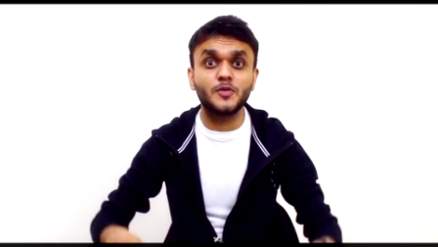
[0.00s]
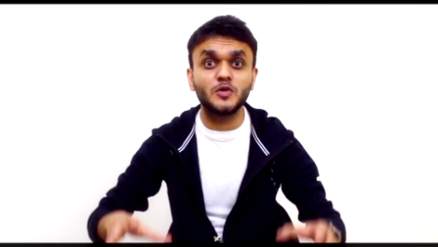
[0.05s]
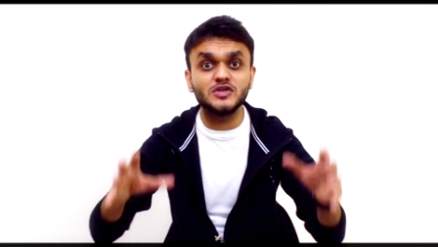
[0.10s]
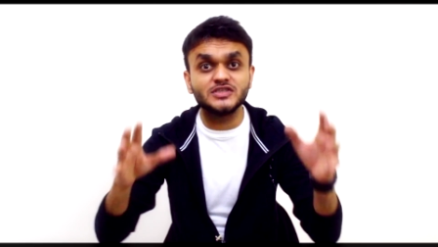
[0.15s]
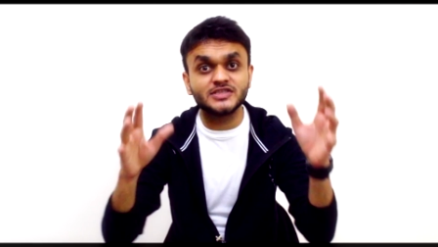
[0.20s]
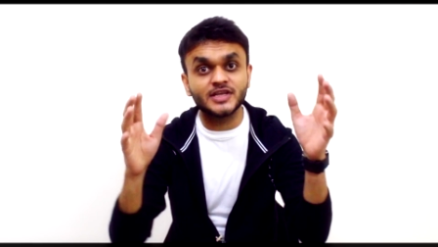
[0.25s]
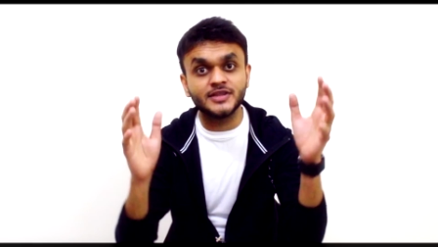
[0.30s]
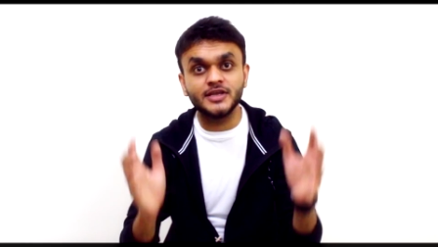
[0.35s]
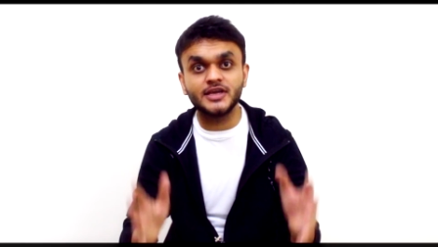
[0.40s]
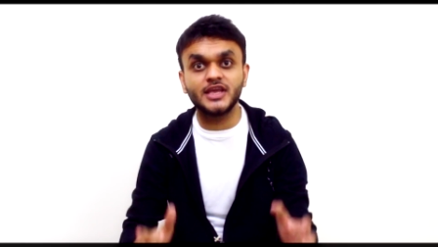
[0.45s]
पूरी
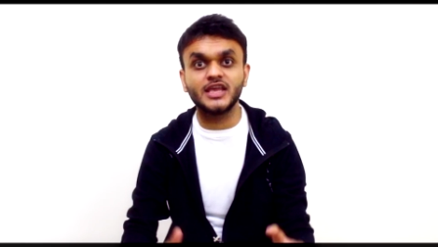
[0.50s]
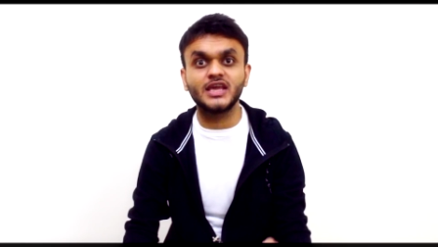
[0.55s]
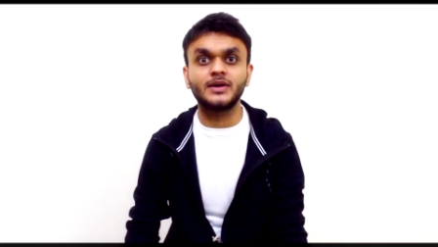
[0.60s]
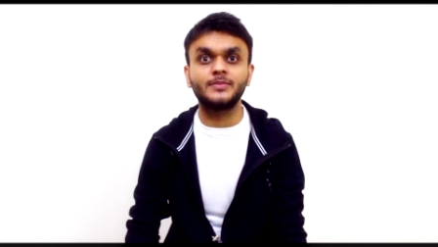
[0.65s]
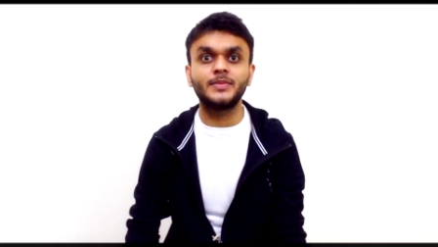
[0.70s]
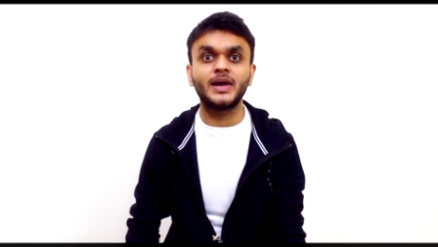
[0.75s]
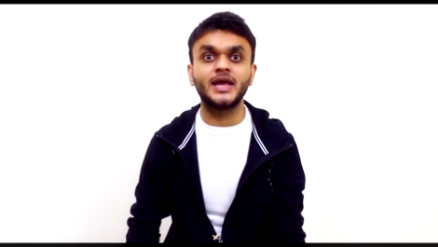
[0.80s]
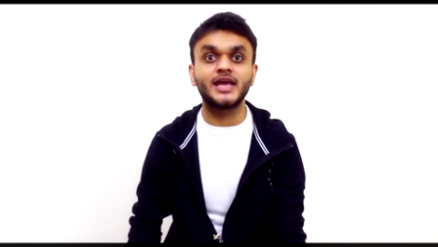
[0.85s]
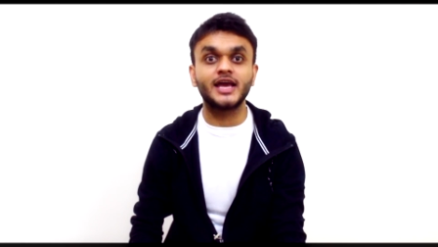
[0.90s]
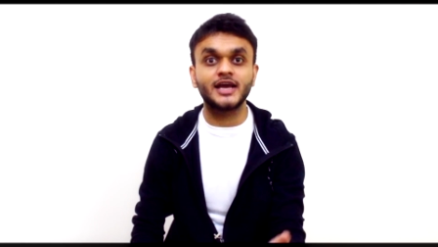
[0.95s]
जिंदगी
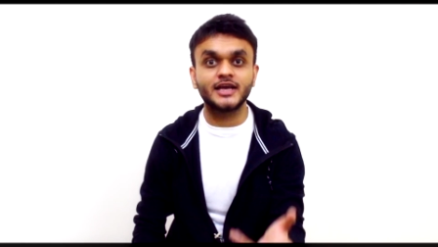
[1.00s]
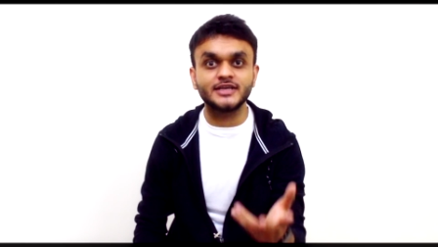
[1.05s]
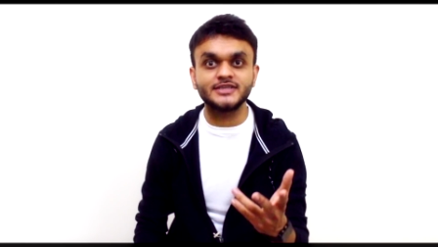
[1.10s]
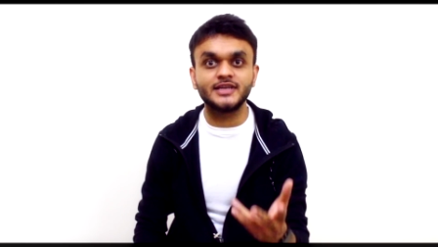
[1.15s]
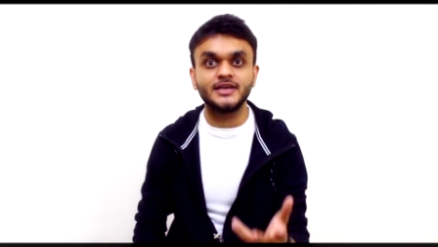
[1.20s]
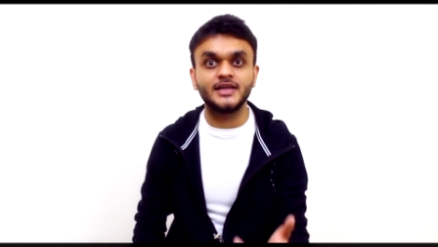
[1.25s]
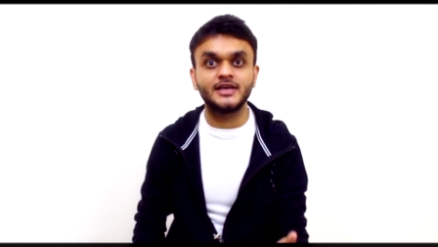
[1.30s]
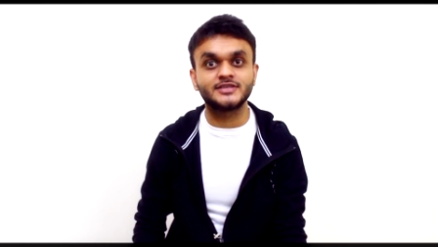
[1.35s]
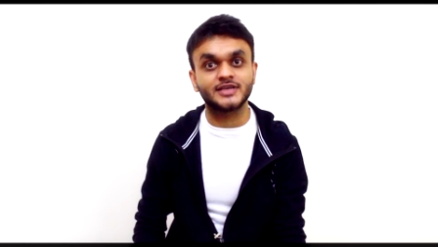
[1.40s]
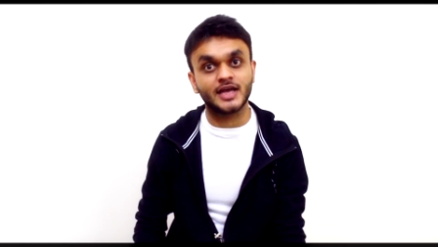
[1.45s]
कमाएगा किस
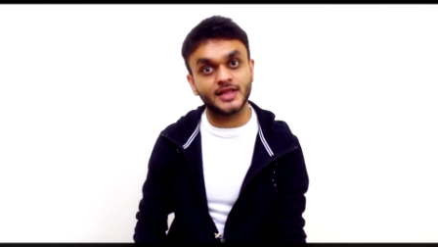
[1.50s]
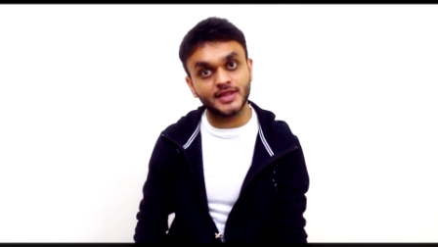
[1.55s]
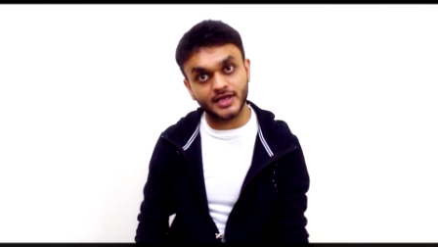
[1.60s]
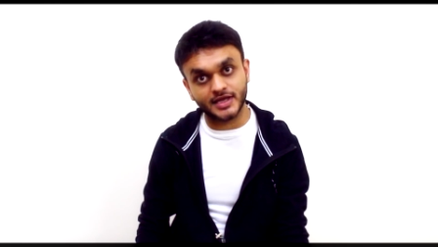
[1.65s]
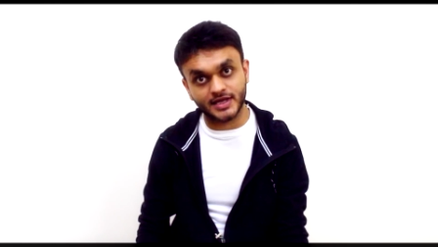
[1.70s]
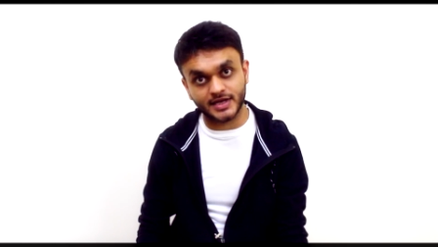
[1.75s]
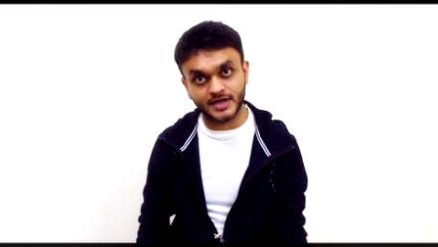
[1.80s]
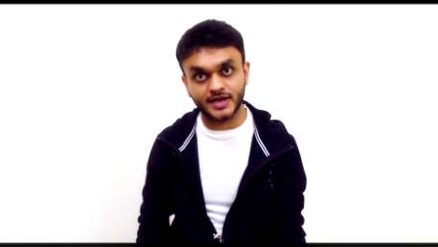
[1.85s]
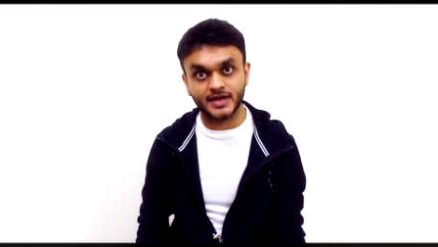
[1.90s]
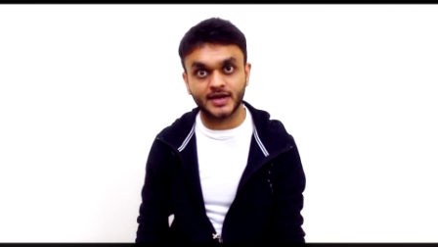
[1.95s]
लिए शादी
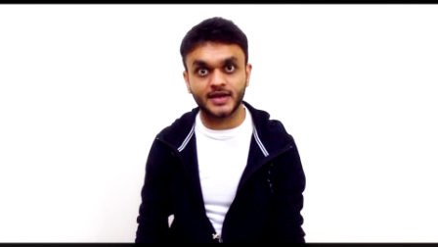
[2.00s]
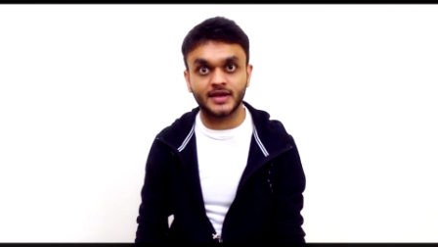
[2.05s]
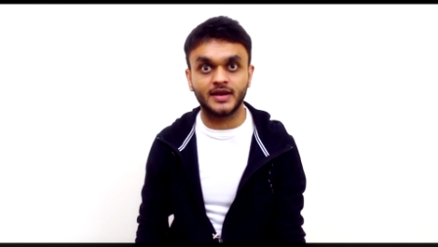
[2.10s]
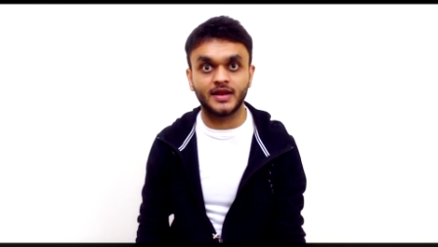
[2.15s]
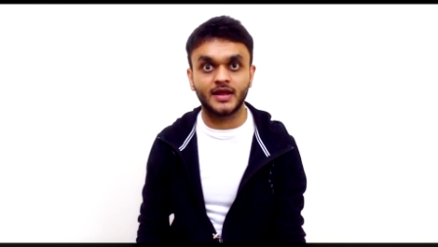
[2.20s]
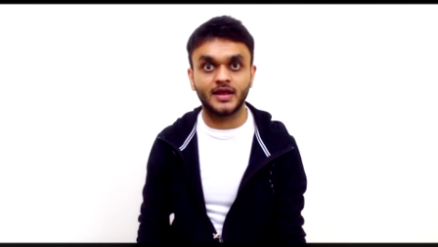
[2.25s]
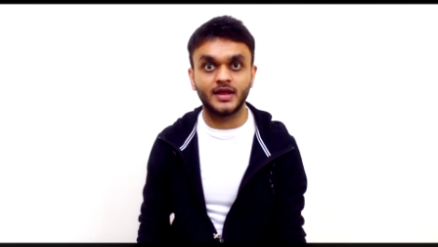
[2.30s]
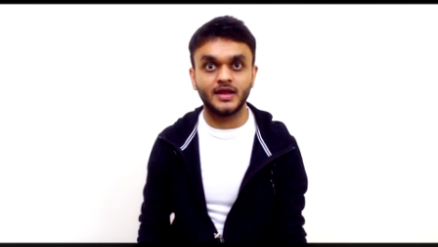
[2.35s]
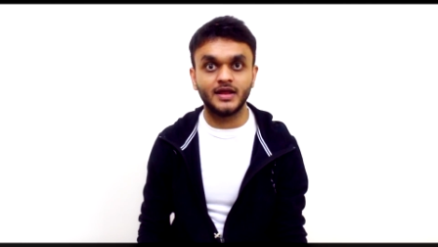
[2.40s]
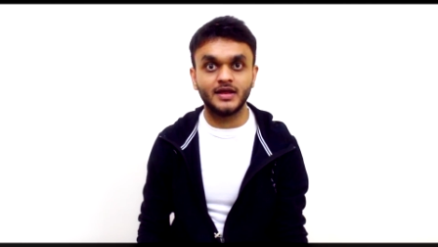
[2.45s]
करने के
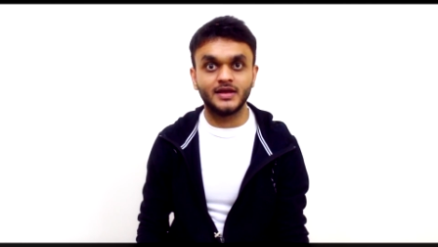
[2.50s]
लिए